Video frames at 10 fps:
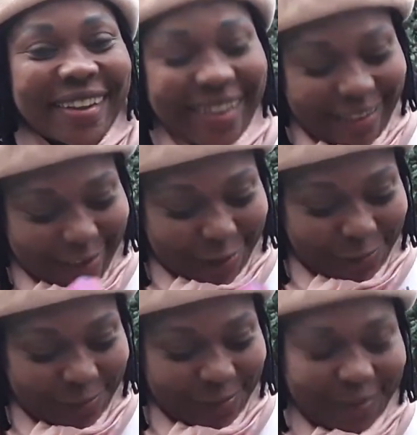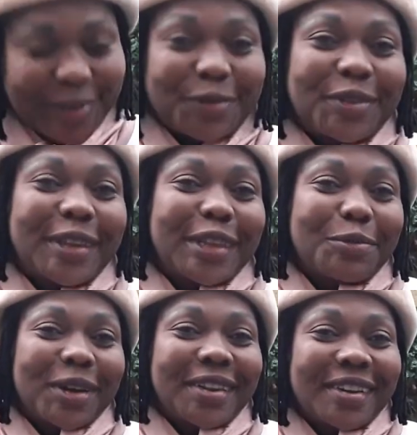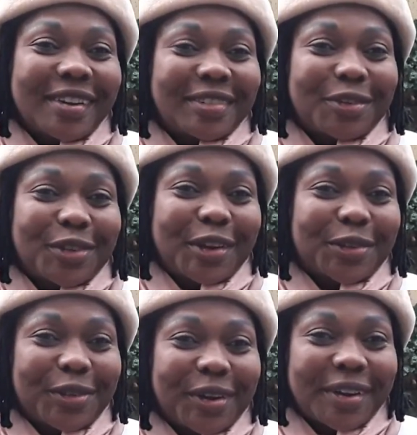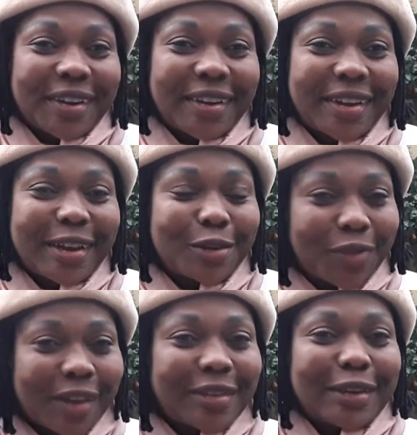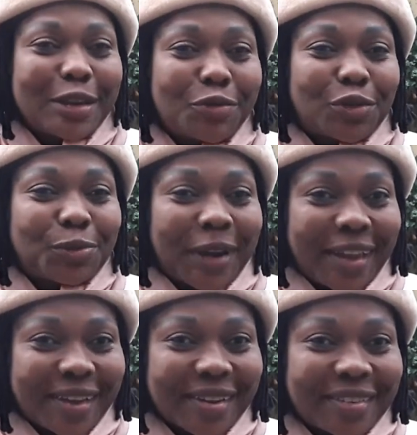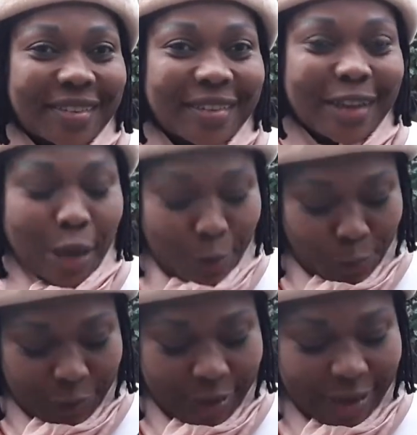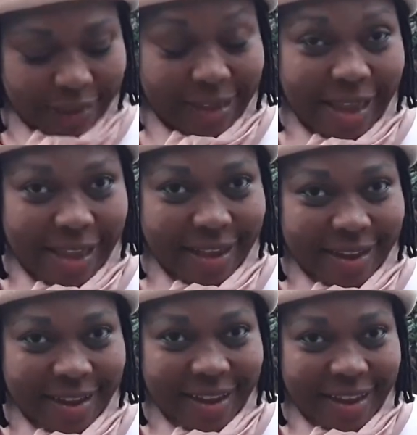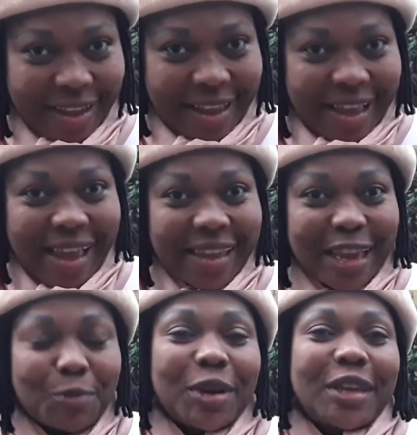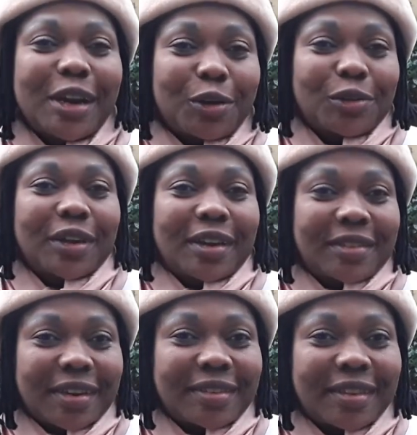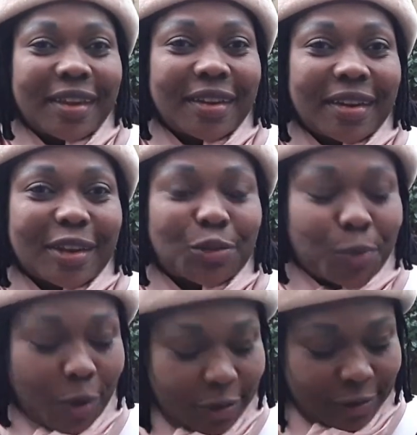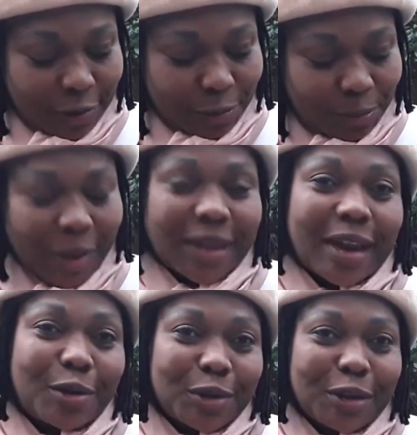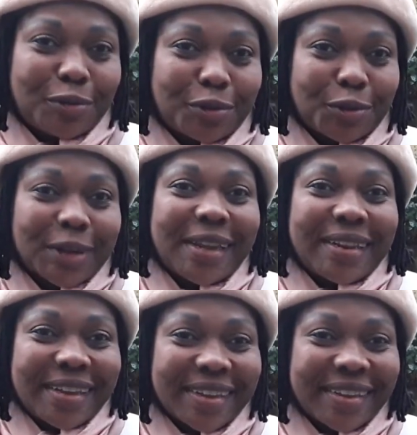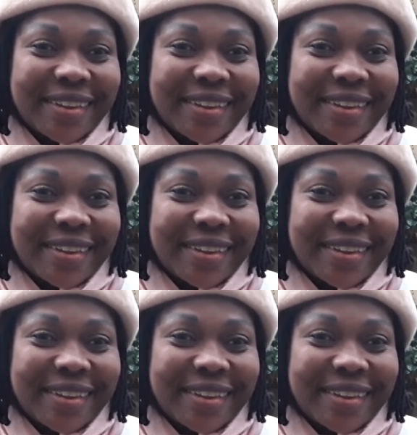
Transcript: Então, se você tem uma criança ao seu redor, faça livros para elas, porque a ideia é que amanhã, quando elas crescerem, elas possam pegar o livro, reler